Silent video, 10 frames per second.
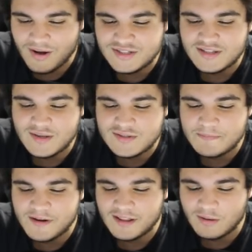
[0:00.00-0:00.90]
Ó, já estão
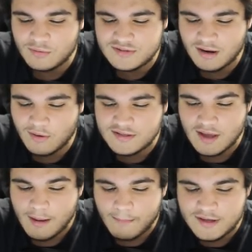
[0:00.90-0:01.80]
se perdendo alguns dragões,
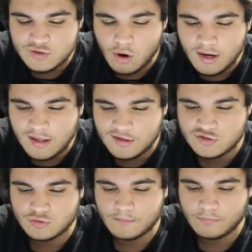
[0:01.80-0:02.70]
mas olhem
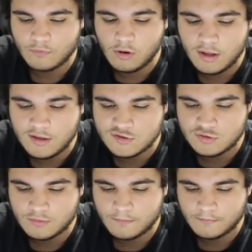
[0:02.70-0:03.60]
isso. Olhem
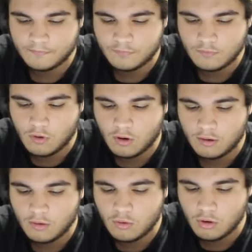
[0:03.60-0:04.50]
isso. Ó,
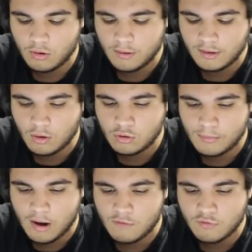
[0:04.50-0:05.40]
eu, eu ainda
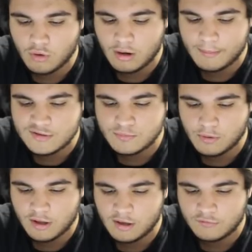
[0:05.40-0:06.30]
clono mal. Vou clonar mais um
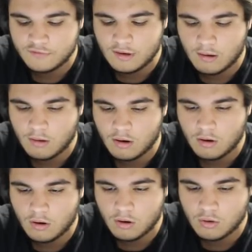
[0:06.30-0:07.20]
pouquinho ali no final,
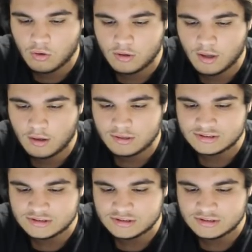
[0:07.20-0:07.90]
ó. Ó, clona.